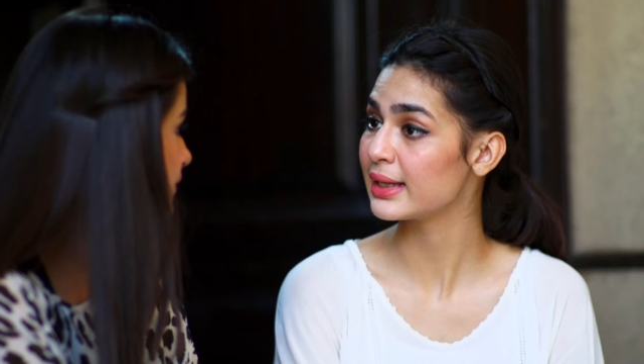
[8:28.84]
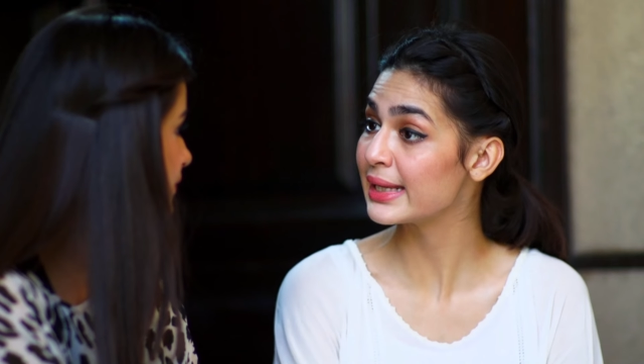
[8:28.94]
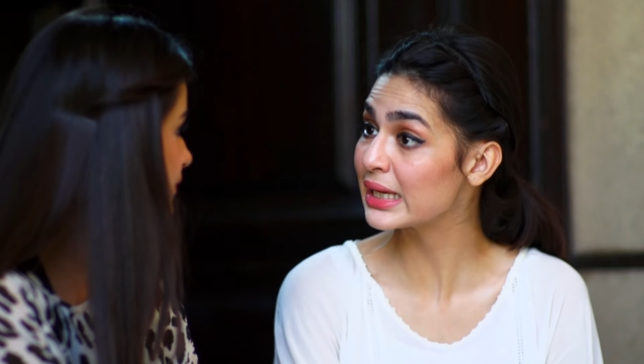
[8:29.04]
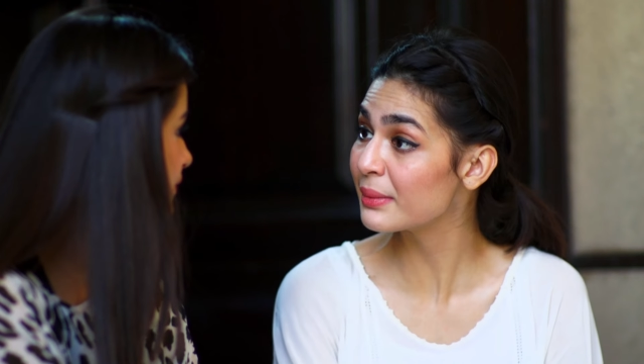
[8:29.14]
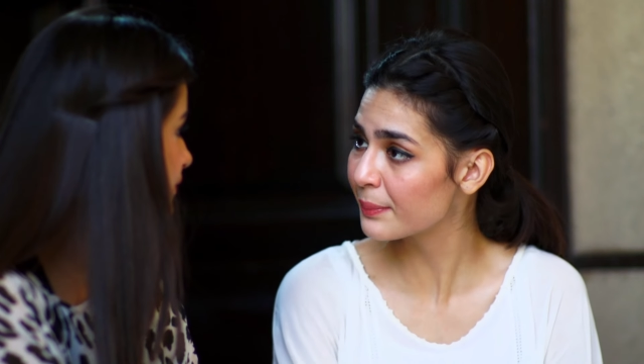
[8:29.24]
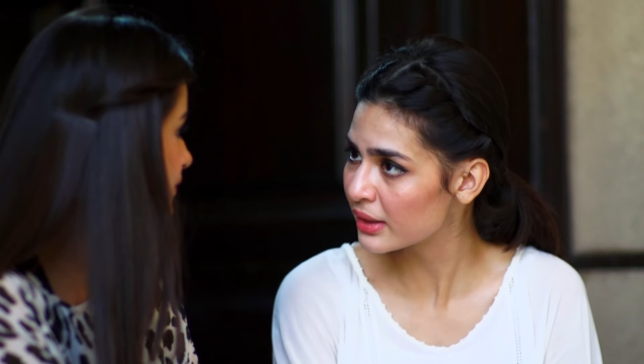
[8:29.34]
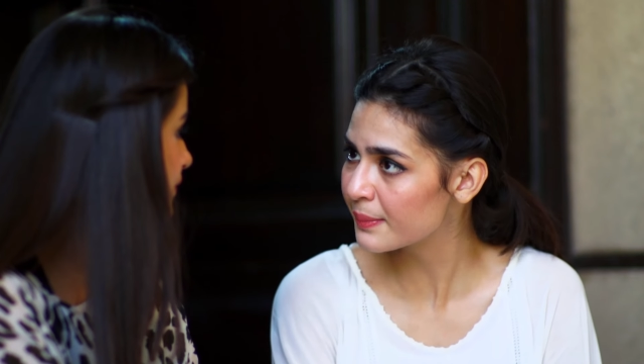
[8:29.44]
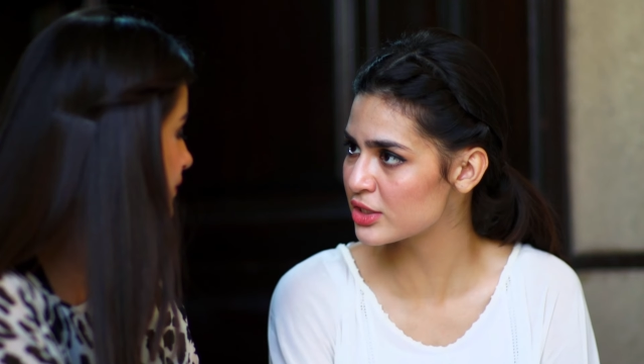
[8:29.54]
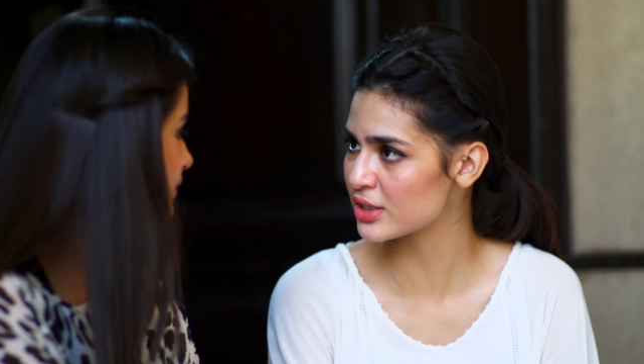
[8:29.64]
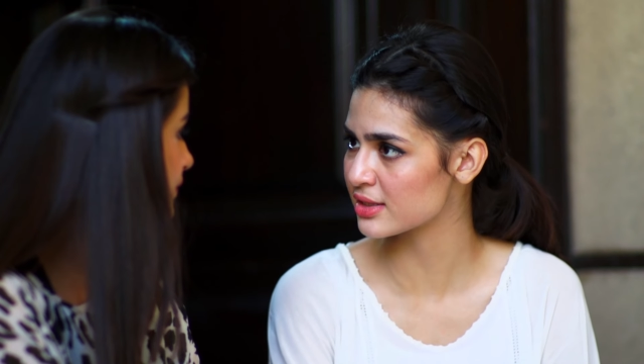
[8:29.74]
लेकिन मैं फिर
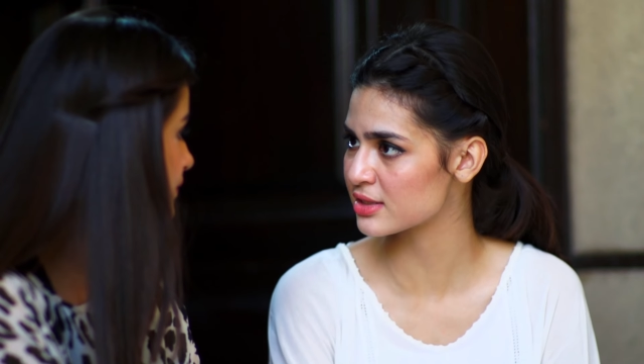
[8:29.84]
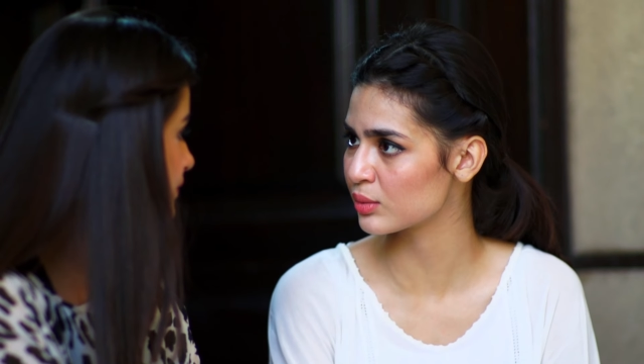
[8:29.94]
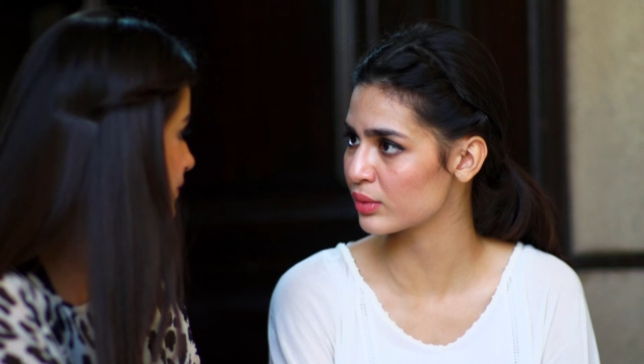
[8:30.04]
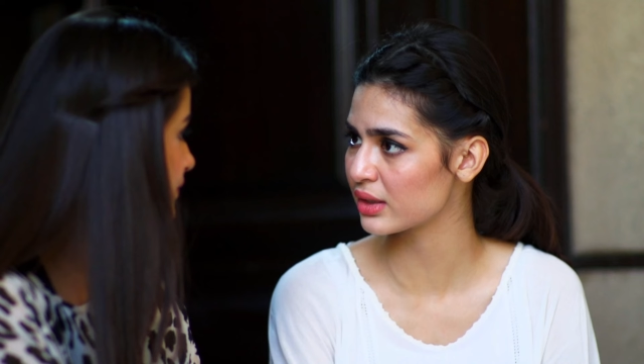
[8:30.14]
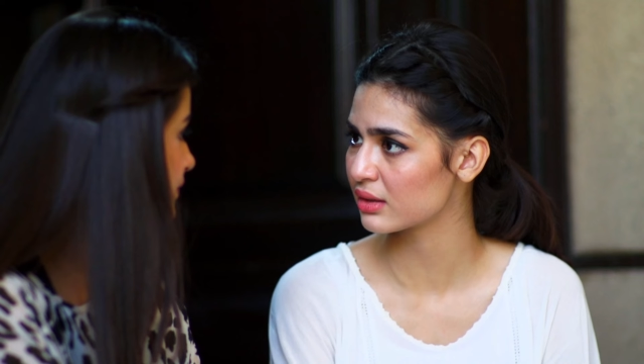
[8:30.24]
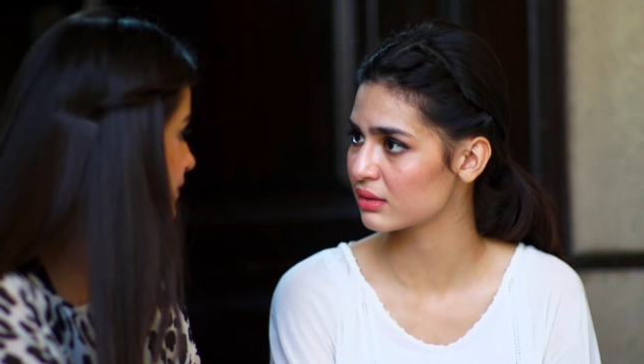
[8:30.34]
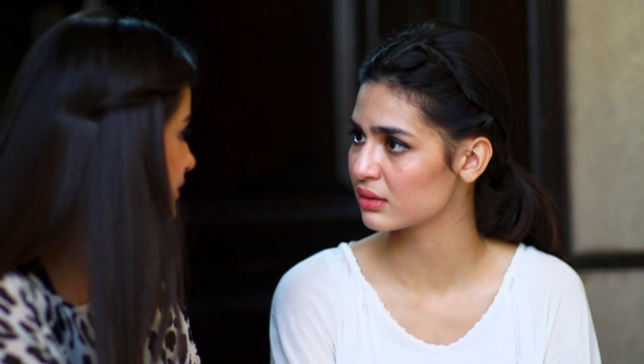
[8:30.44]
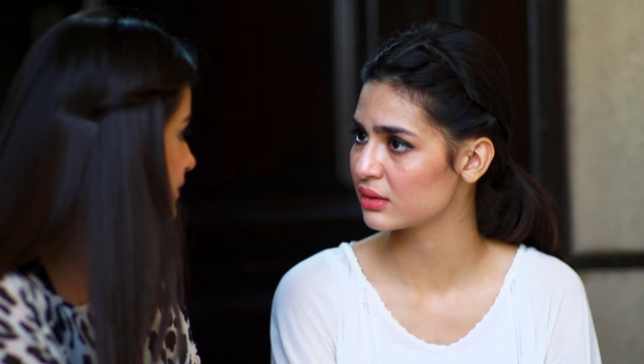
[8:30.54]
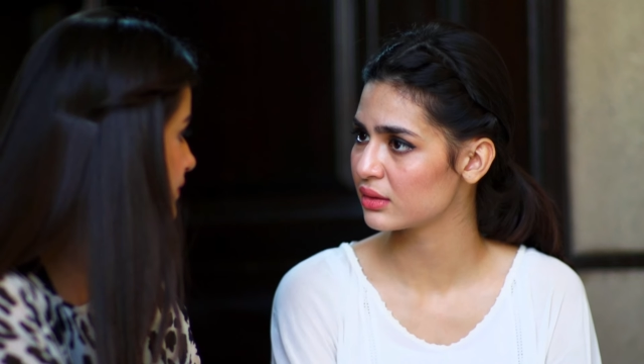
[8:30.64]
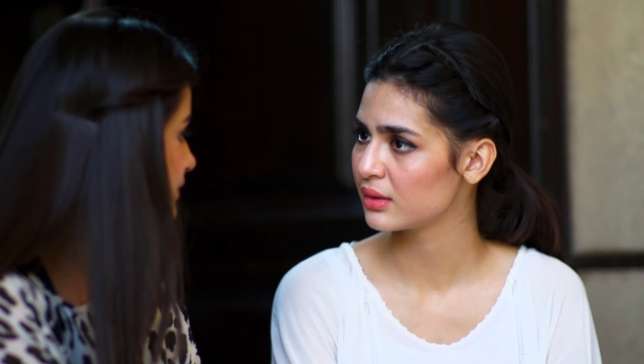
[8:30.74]
भी चांस लूंगी
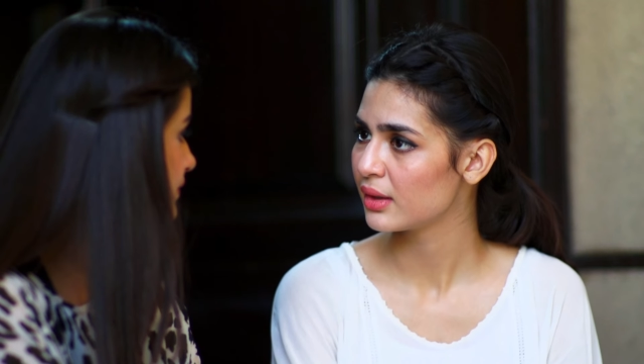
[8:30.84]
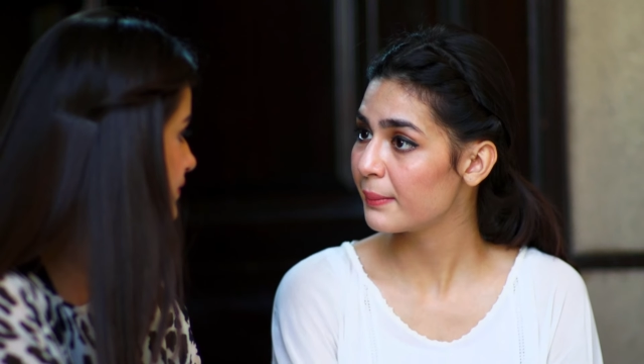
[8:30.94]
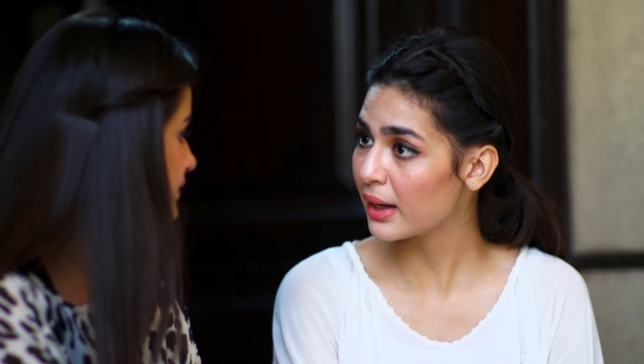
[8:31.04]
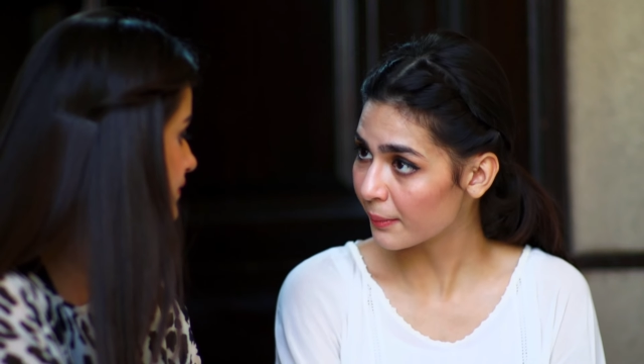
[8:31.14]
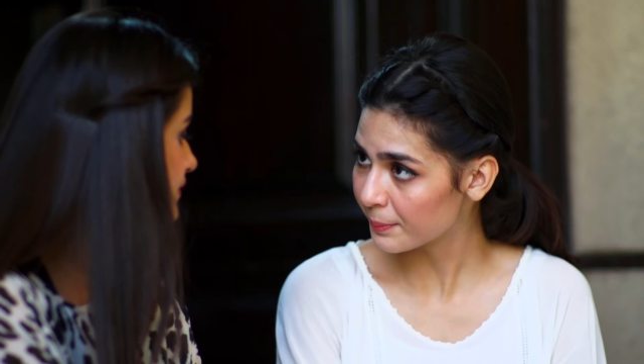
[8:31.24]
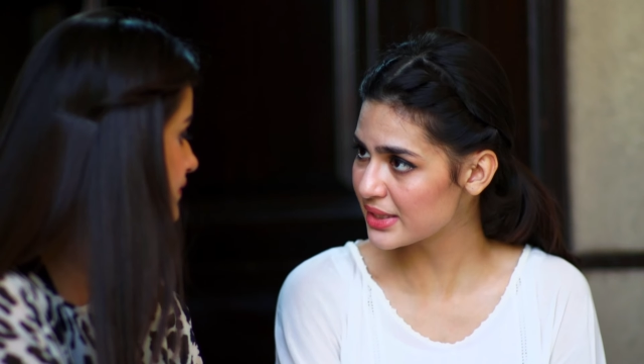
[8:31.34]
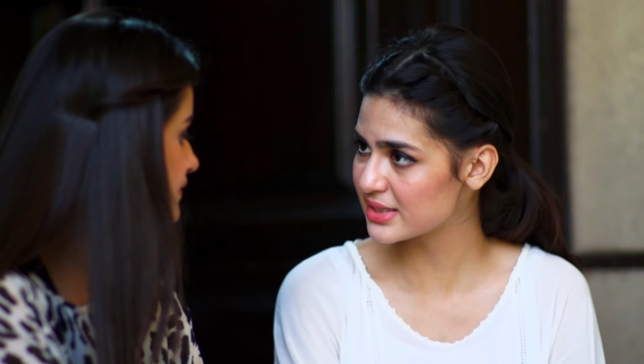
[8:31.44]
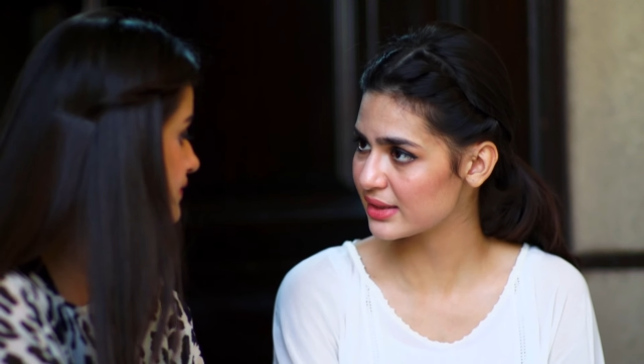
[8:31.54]
मैं अपनी